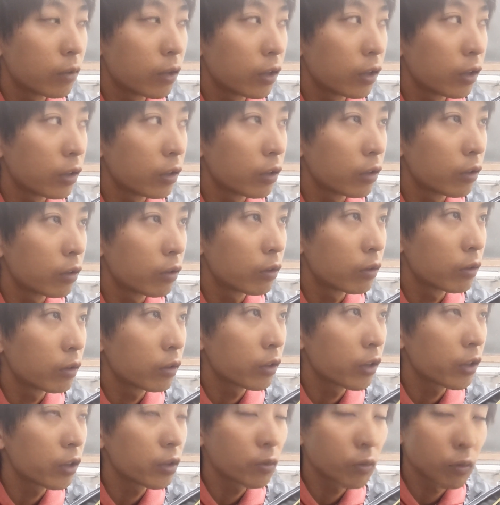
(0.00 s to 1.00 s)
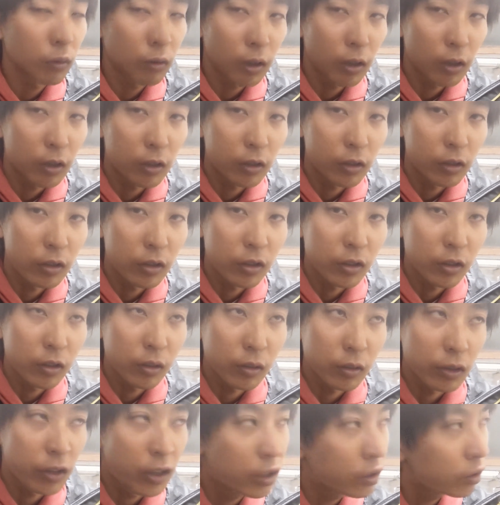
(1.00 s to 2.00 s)
まあ結構あるんですけ
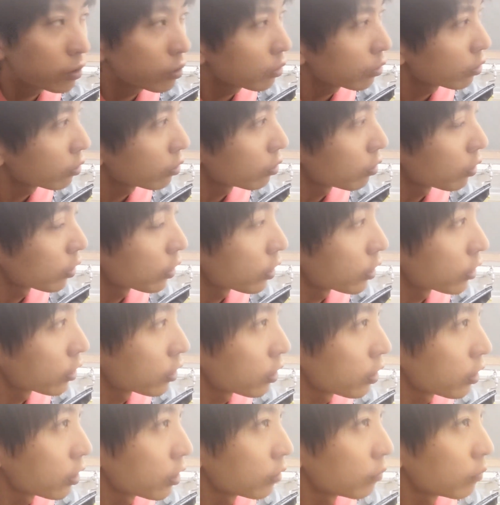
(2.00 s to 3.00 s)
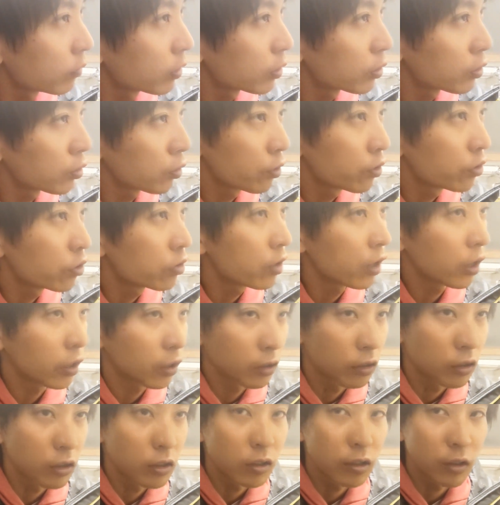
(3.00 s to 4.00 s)
ど結構はないかまあちょいちょいあ
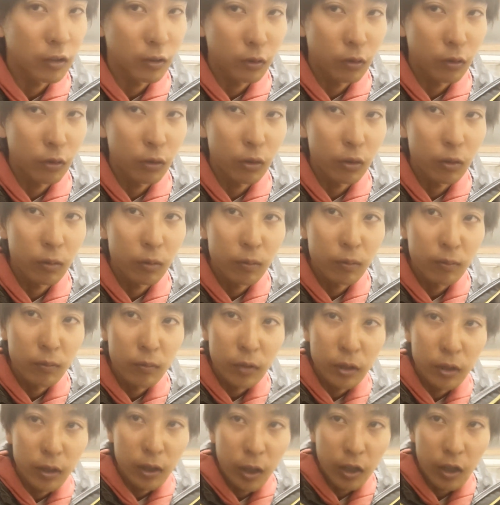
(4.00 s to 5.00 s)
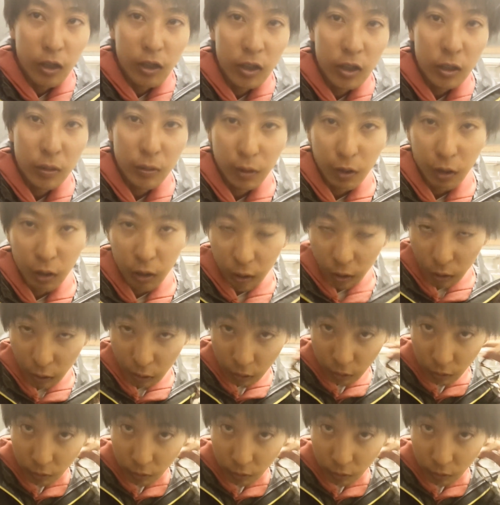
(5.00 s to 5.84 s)
るんですけど明日は、